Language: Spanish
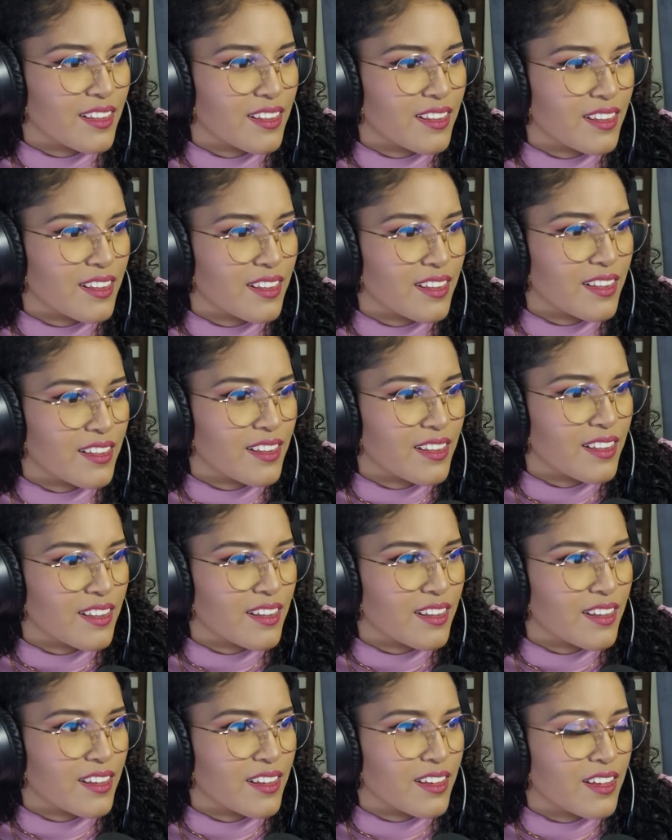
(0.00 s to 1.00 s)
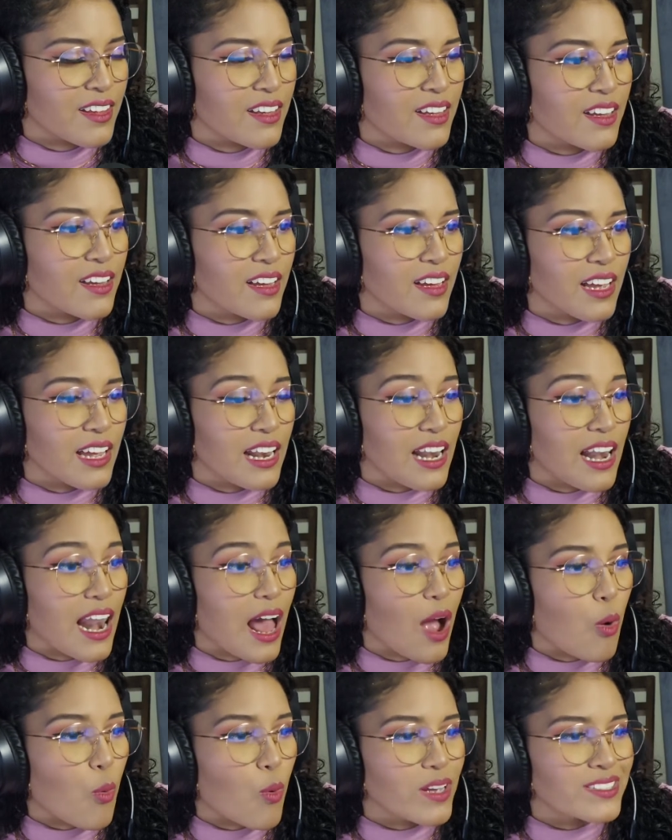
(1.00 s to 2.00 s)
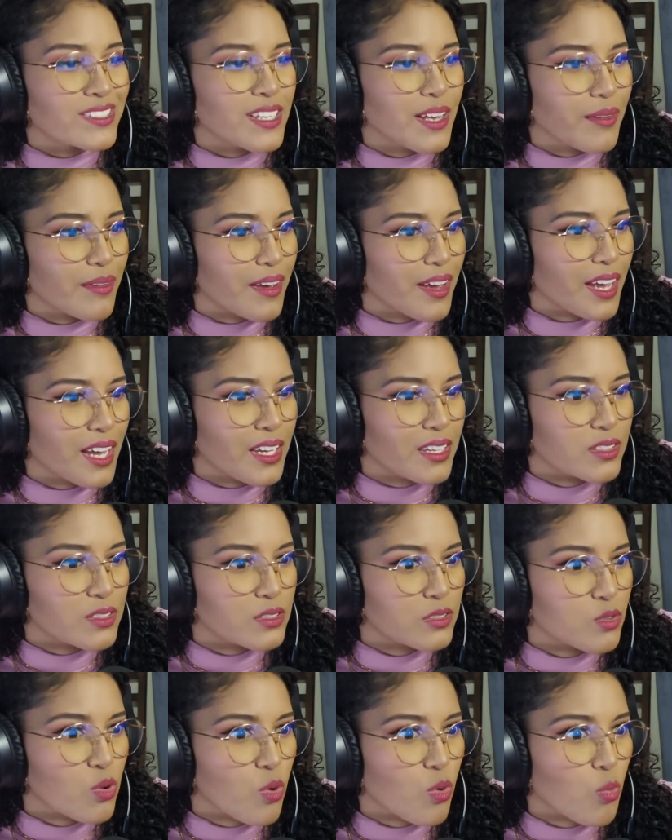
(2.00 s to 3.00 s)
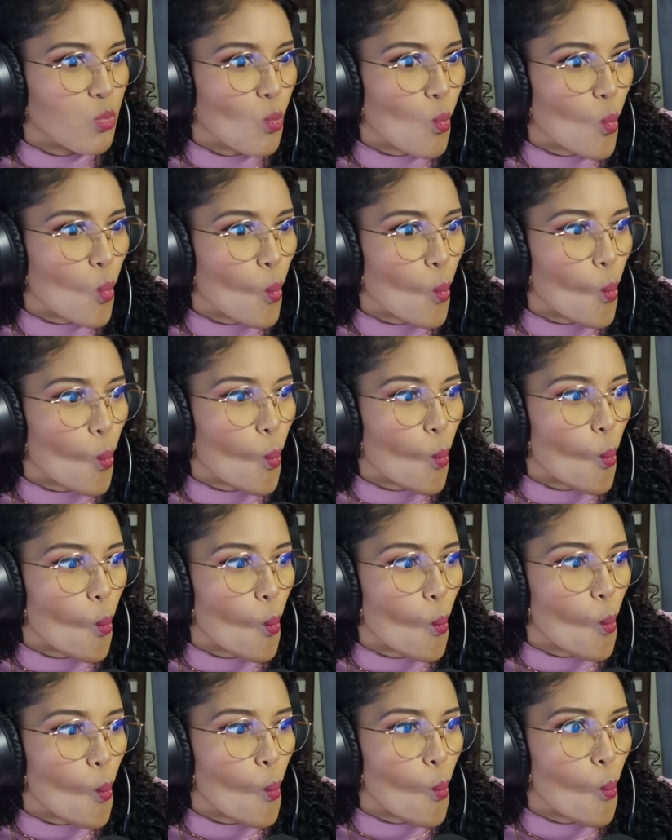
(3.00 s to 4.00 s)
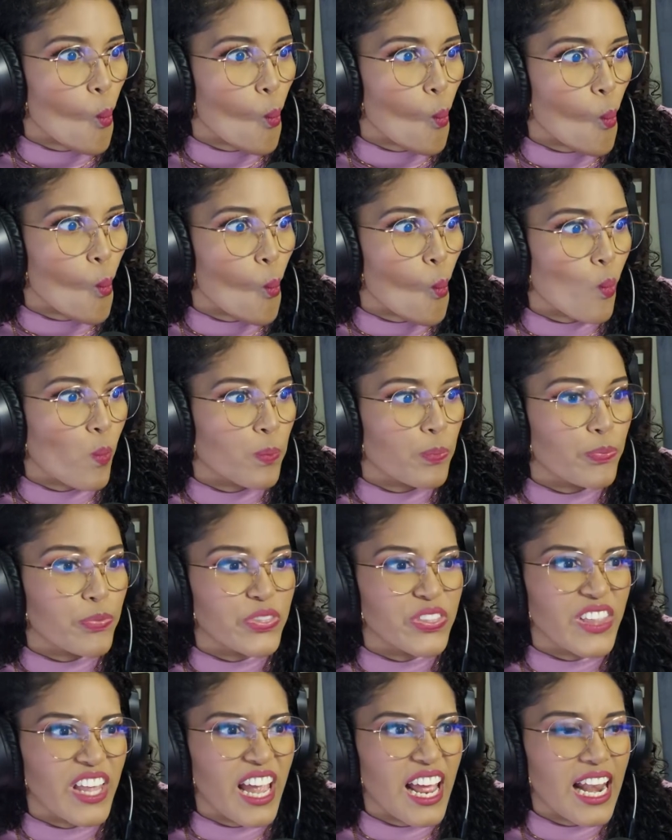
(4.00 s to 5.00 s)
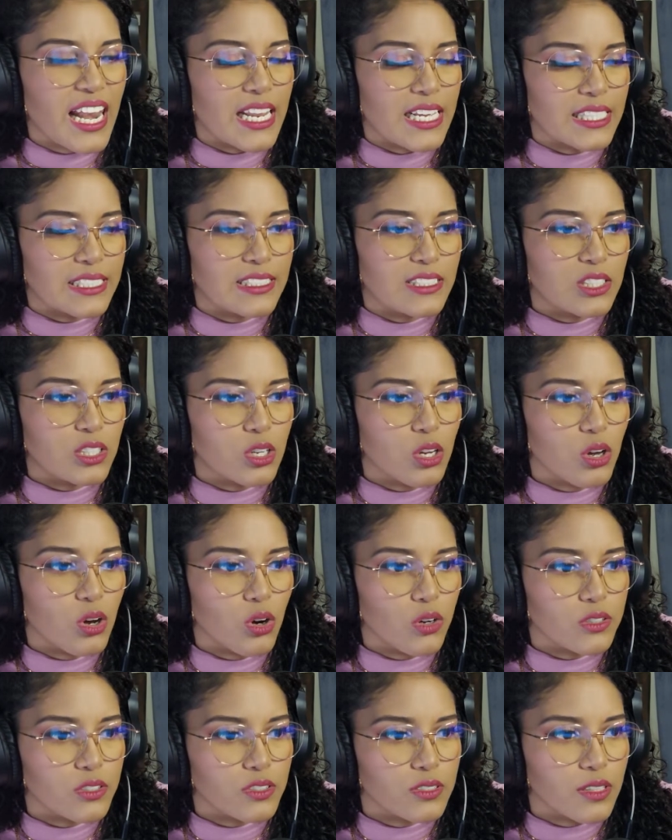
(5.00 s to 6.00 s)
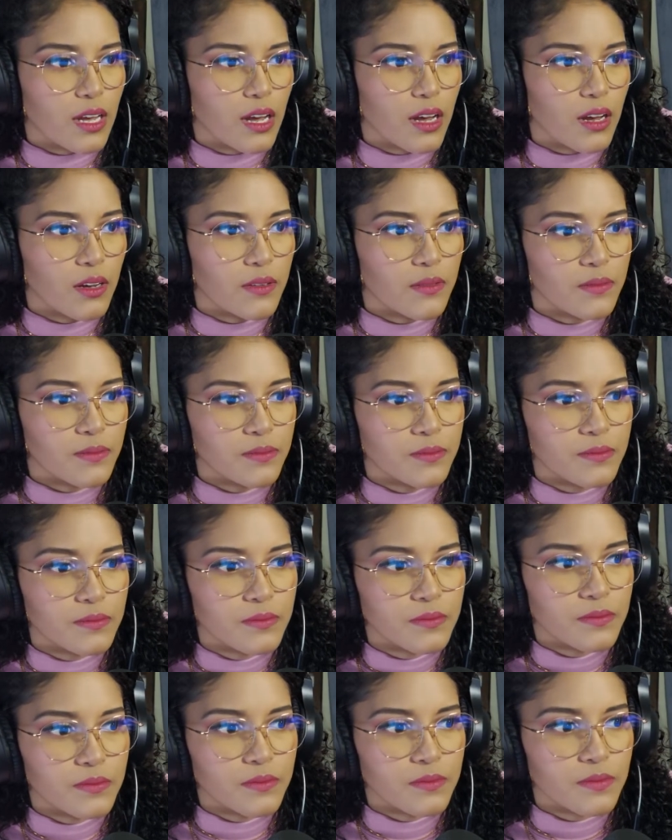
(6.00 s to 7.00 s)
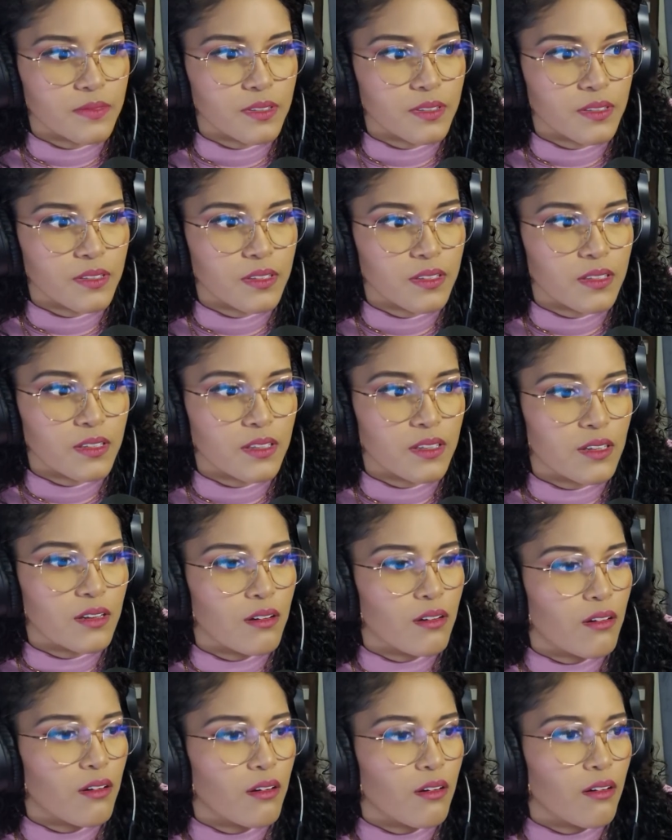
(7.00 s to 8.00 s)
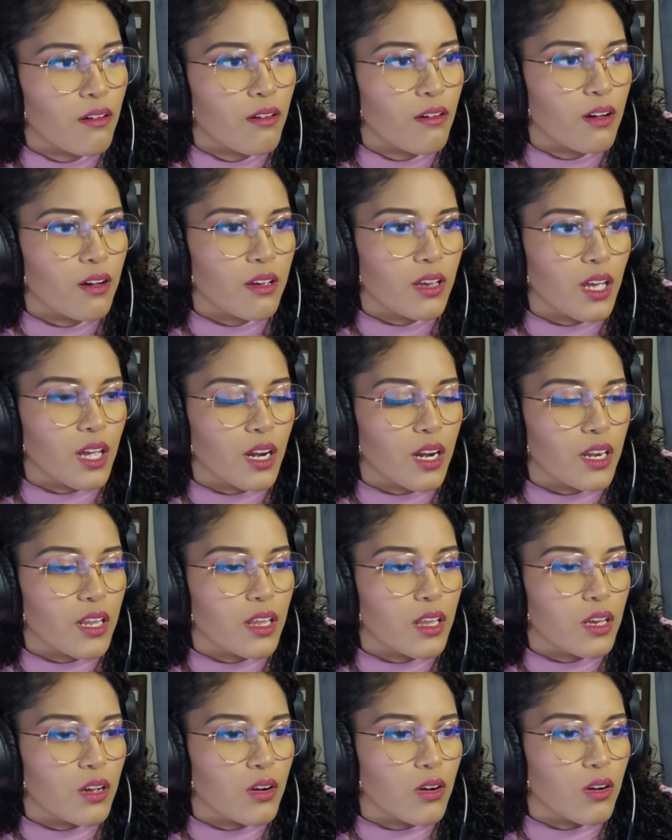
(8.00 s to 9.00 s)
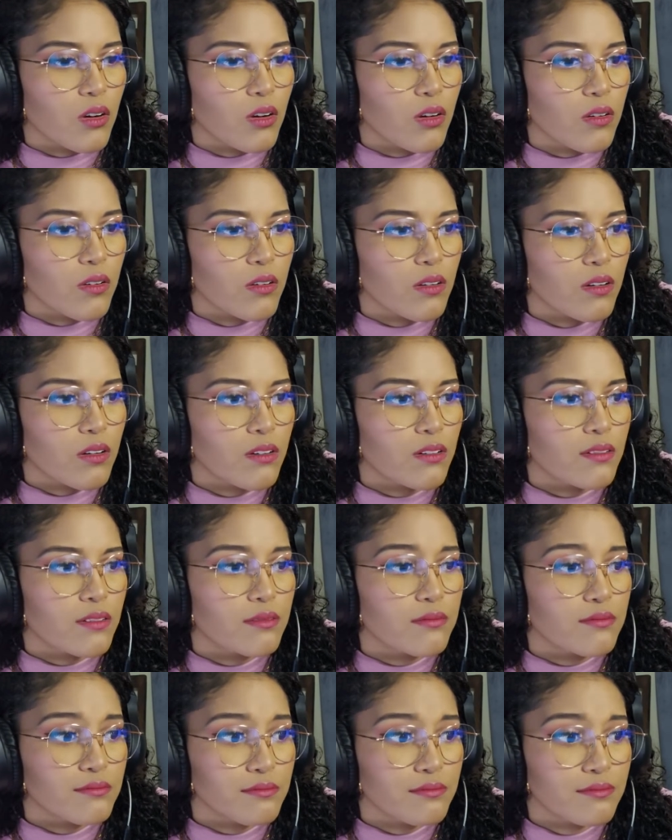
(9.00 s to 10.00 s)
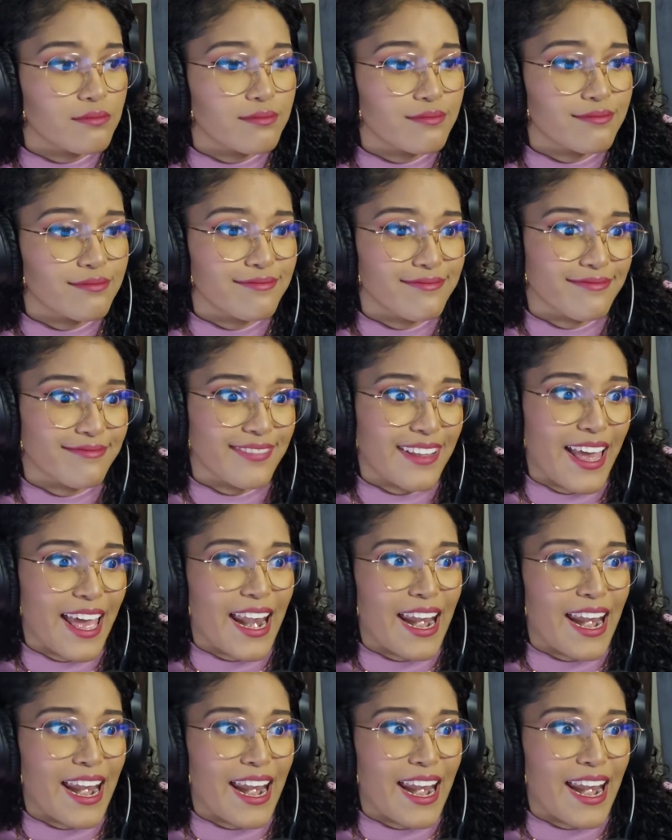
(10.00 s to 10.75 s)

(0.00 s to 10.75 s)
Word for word: Este hermoso lugar cuenta con cascadas que bajan a través de la montaña, hasta llegar a niveles donde se han creado unas piscinas de poca profundidad, mm, adecuadas para disfrutar con la familia y los amigos.